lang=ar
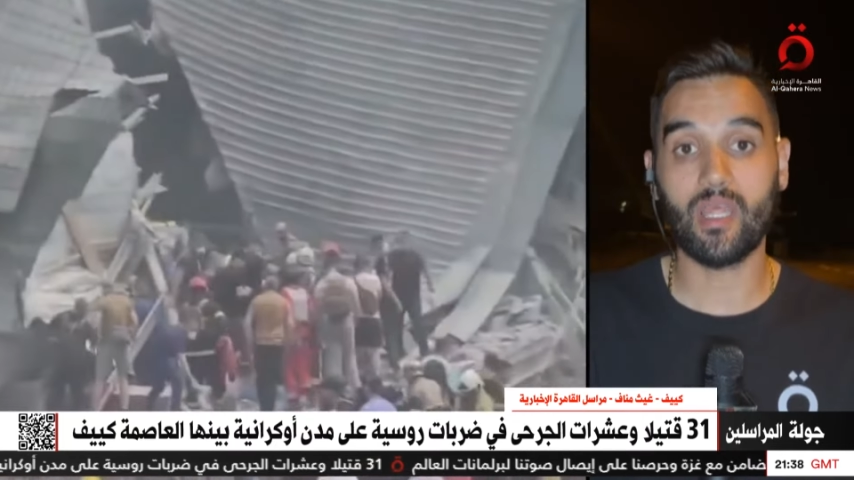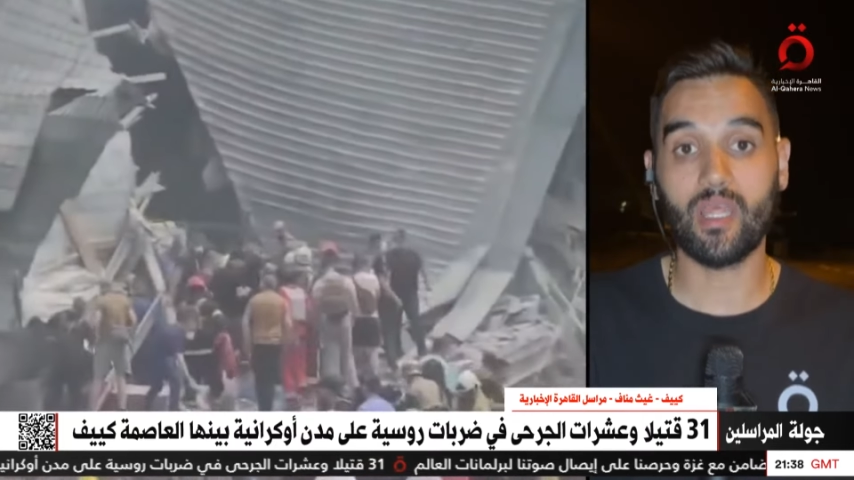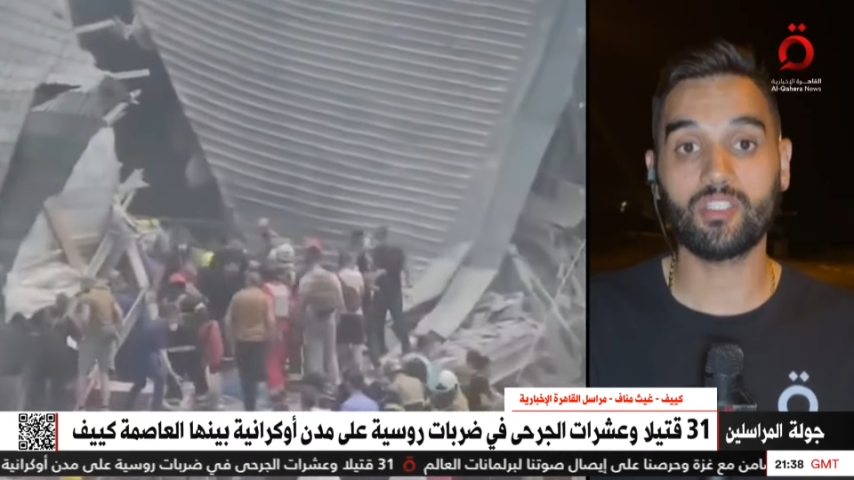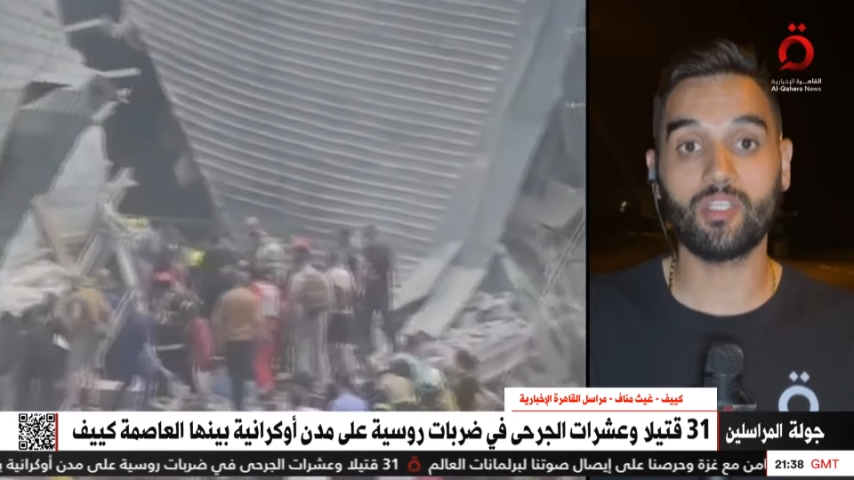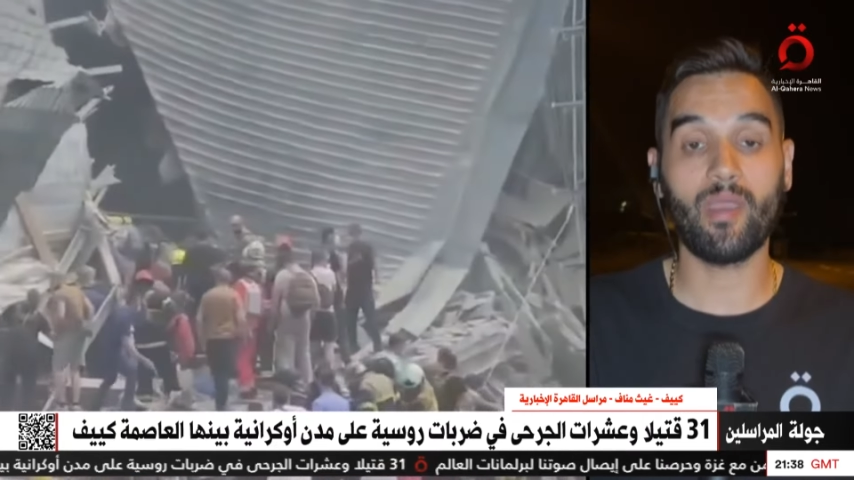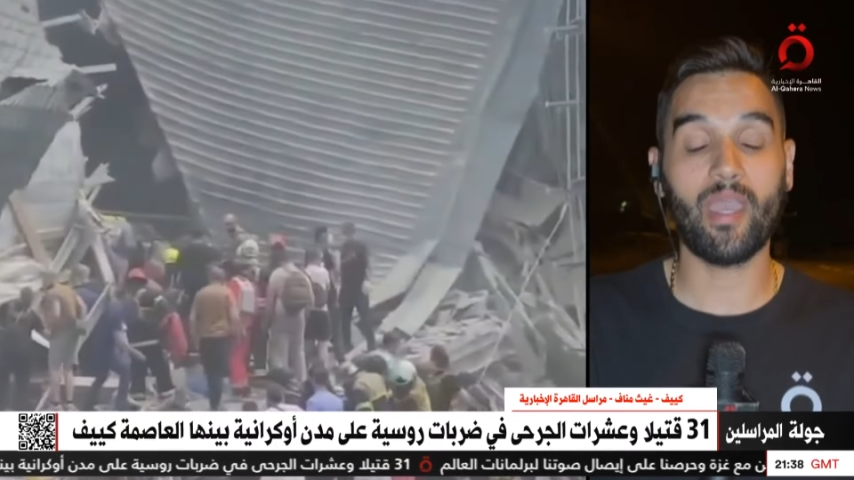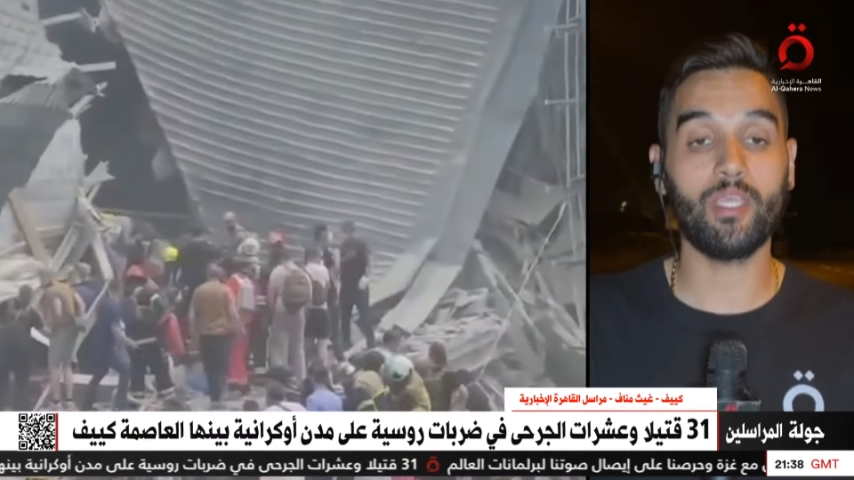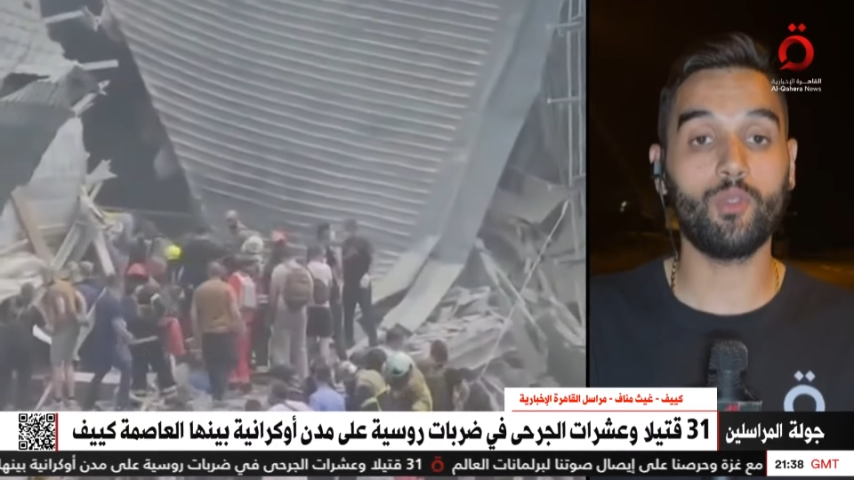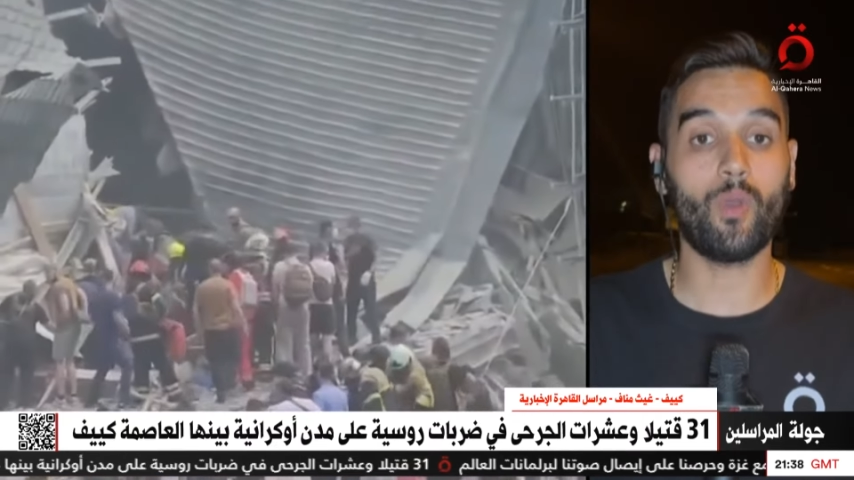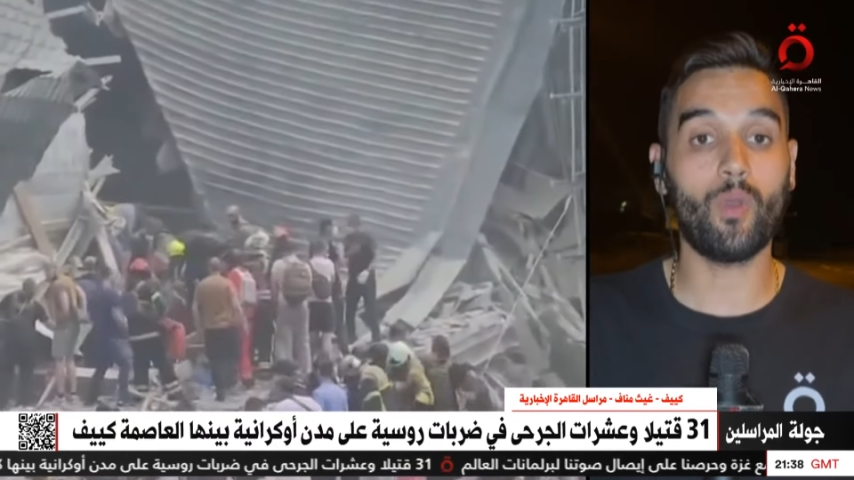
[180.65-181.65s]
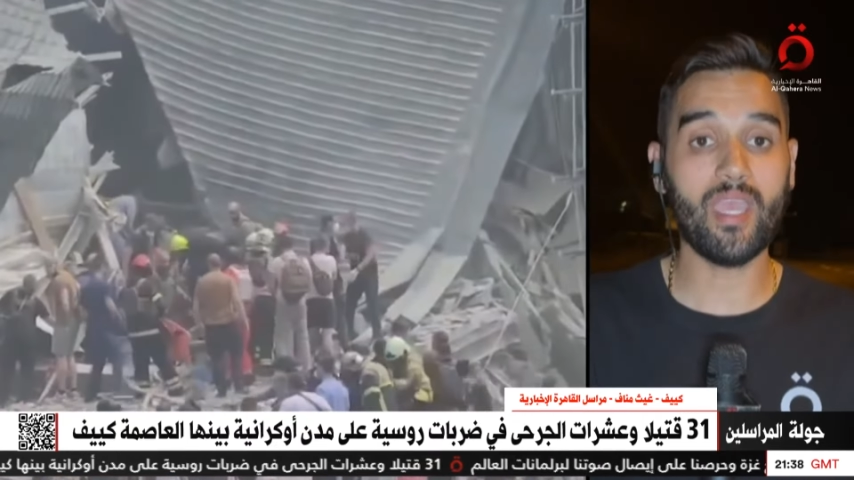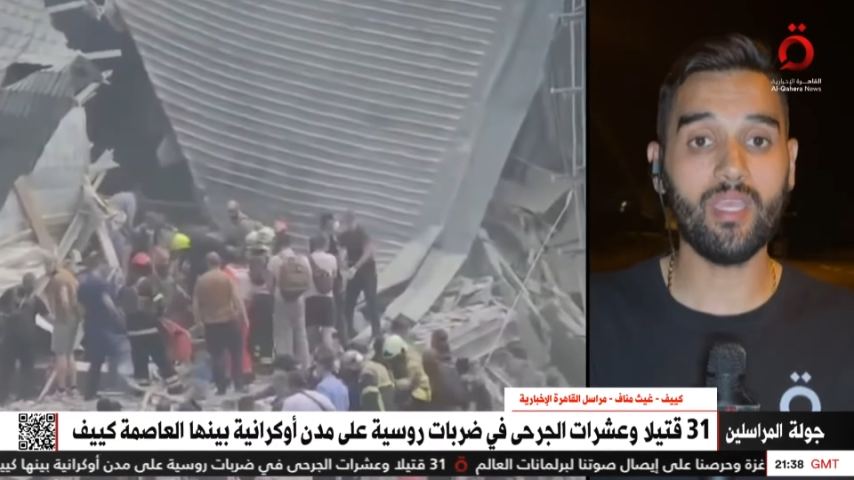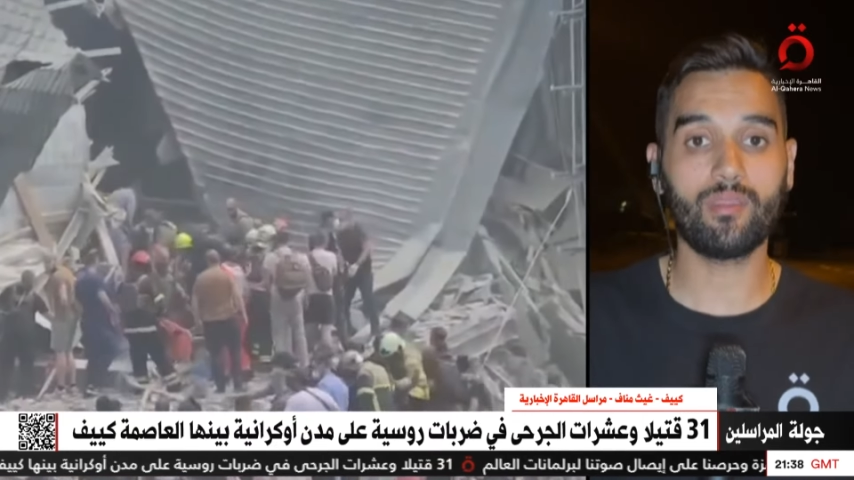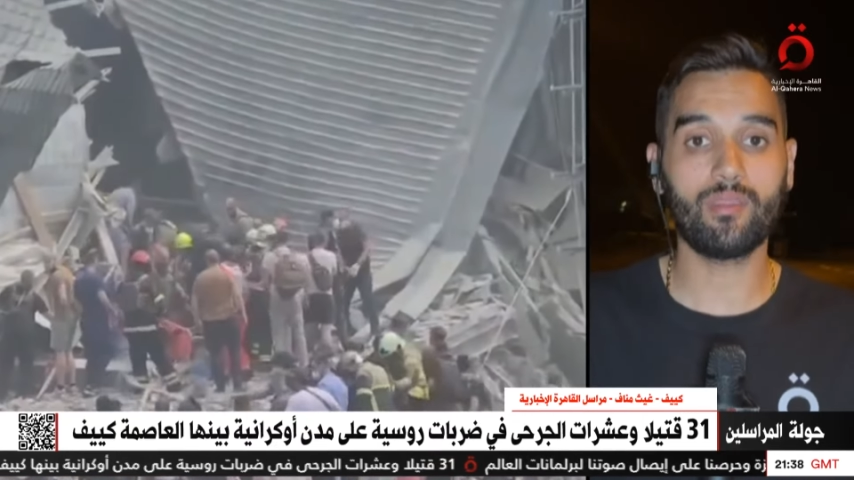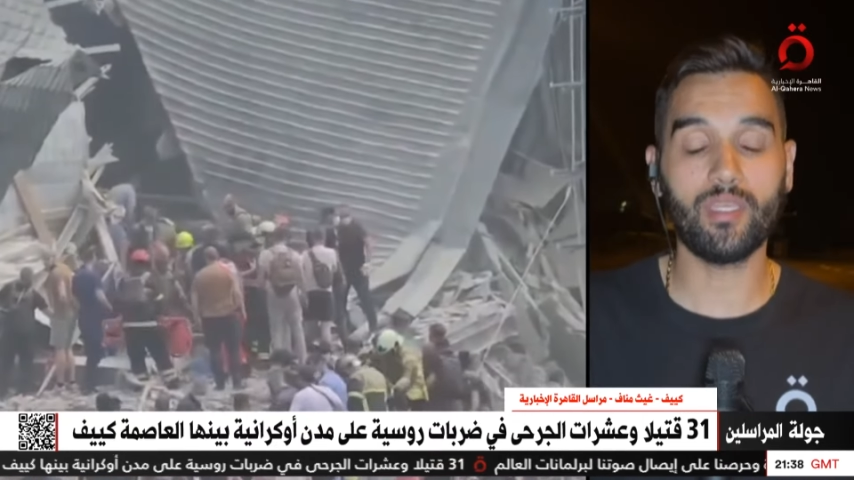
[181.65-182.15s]
الاجتماعي
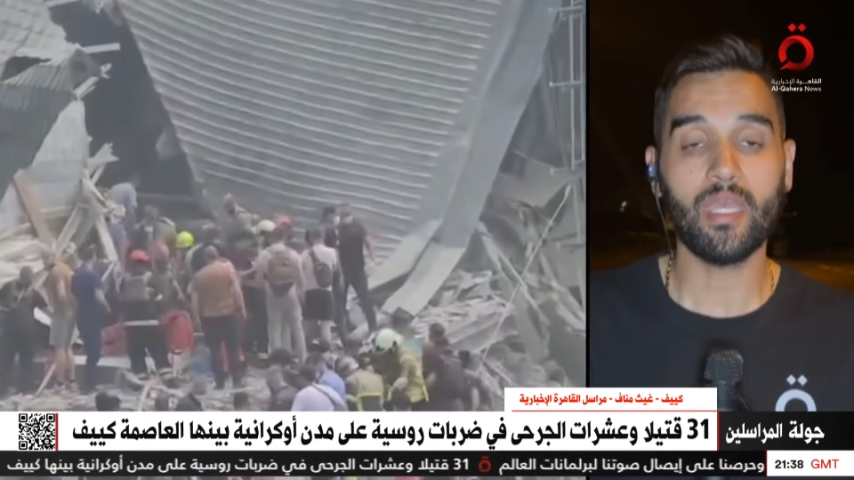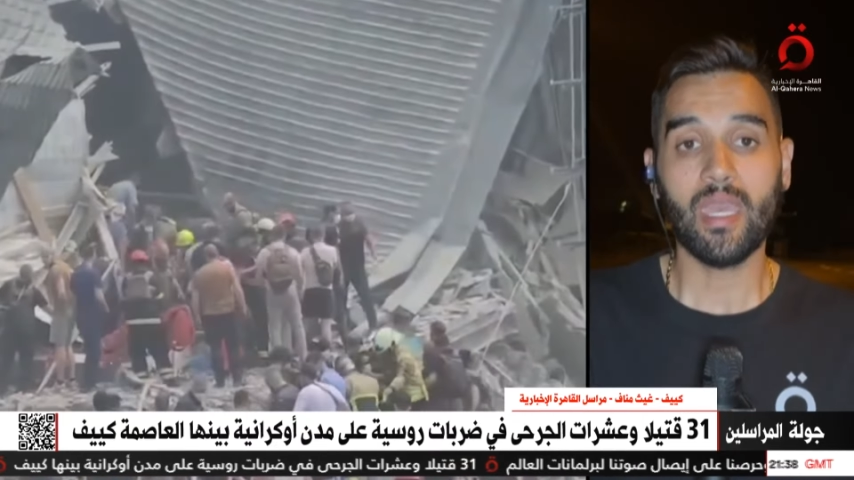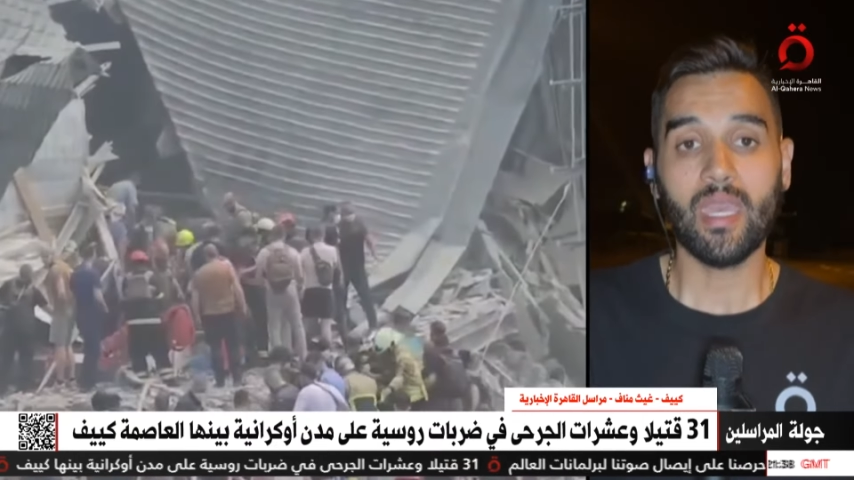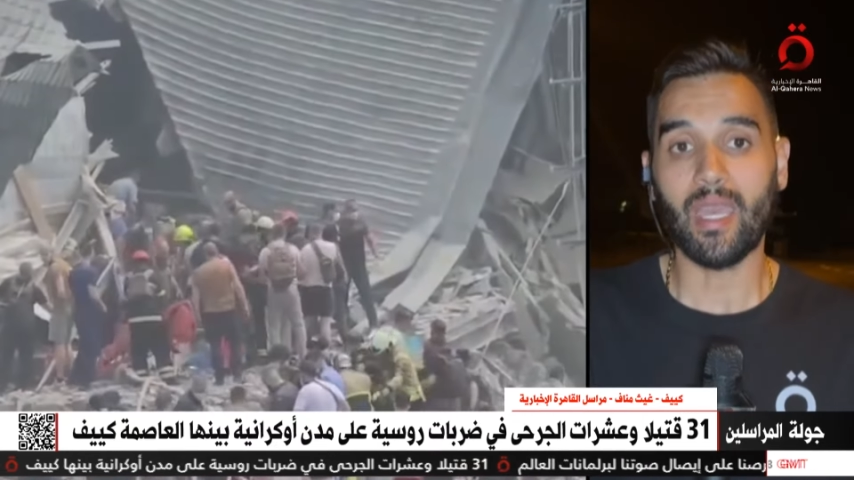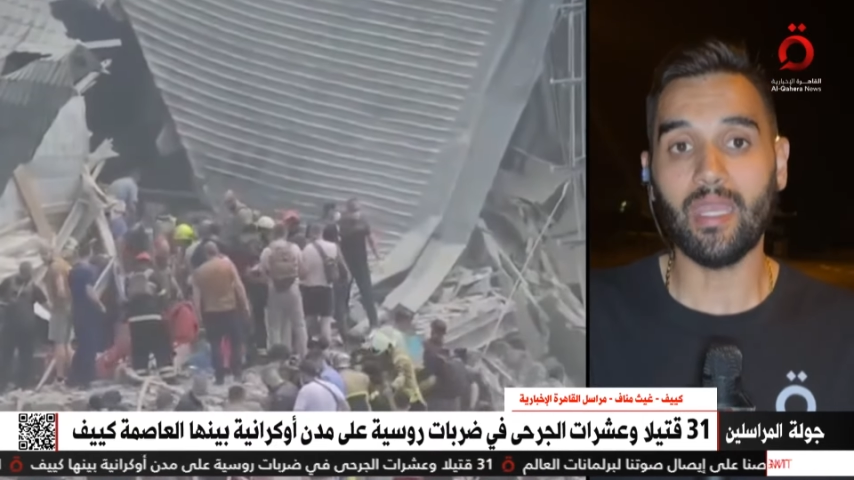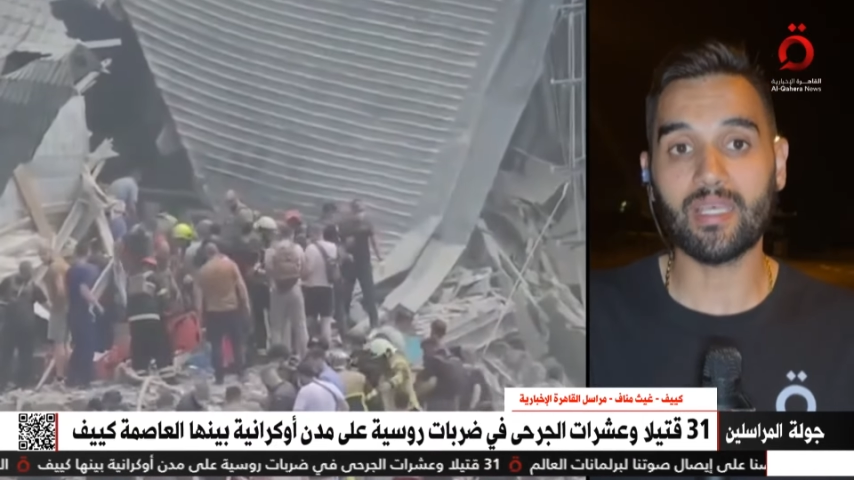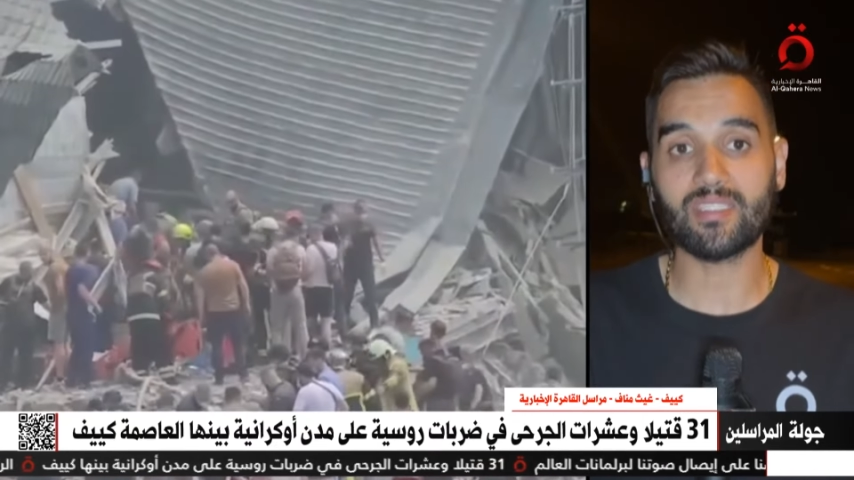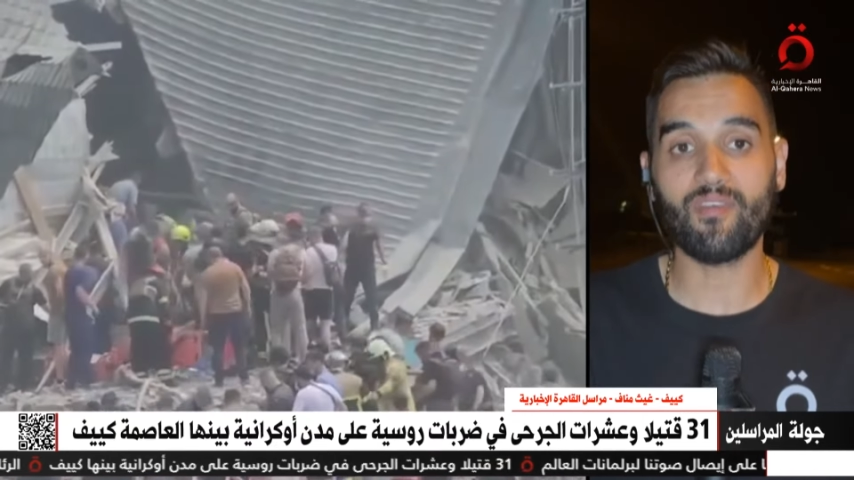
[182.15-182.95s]
وايضا على